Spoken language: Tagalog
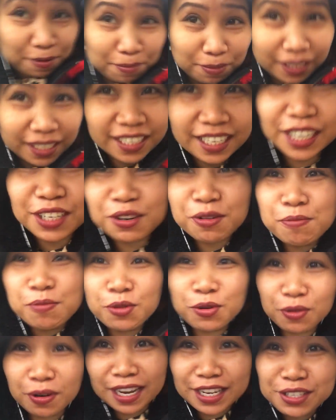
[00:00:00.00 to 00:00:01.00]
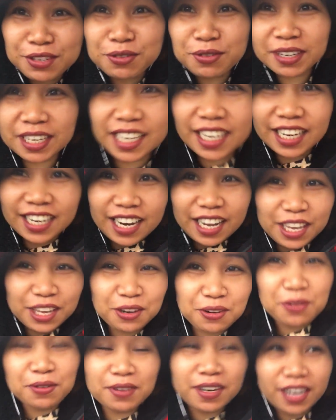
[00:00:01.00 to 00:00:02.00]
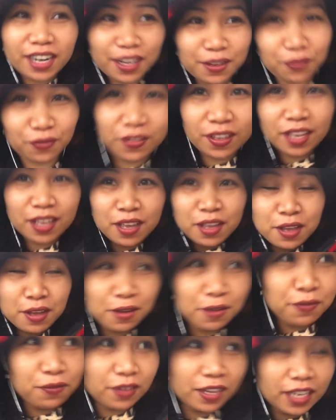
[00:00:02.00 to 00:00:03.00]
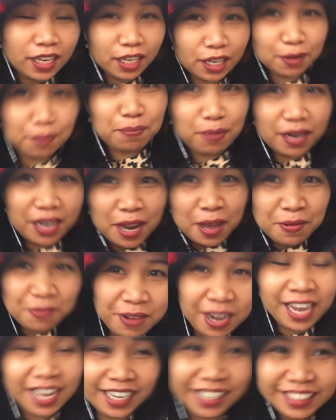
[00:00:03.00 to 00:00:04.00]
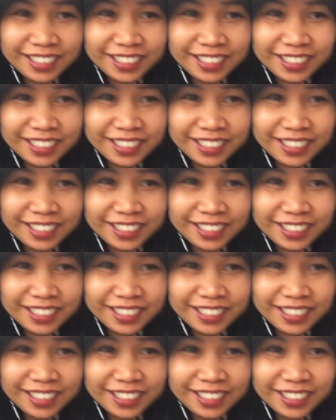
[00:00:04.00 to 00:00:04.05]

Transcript: My God, umuulan yung kilay ko. Naka, fill-in pa naman.